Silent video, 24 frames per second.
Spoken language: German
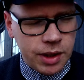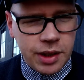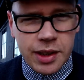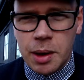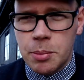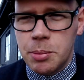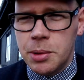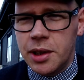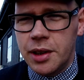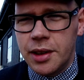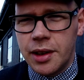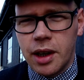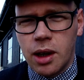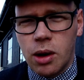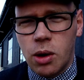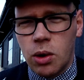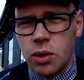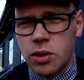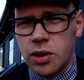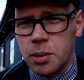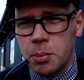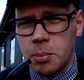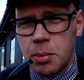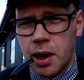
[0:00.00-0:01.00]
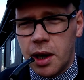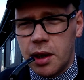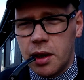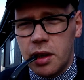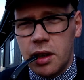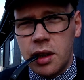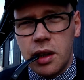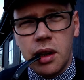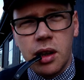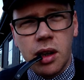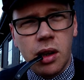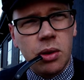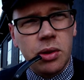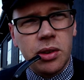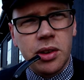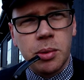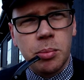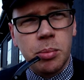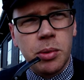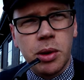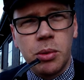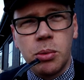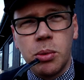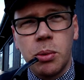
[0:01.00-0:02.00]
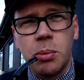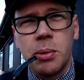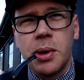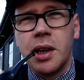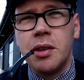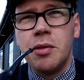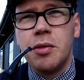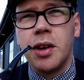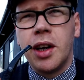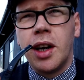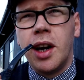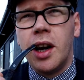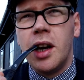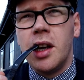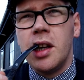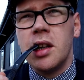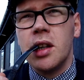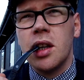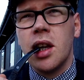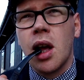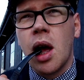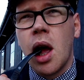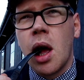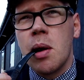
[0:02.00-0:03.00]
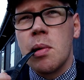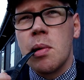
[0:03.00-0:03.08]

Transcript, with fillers: Ich habe ihn nie geraucht, ich habe beide nie geraucht, ich habe da überhaupt keinen Vergleich.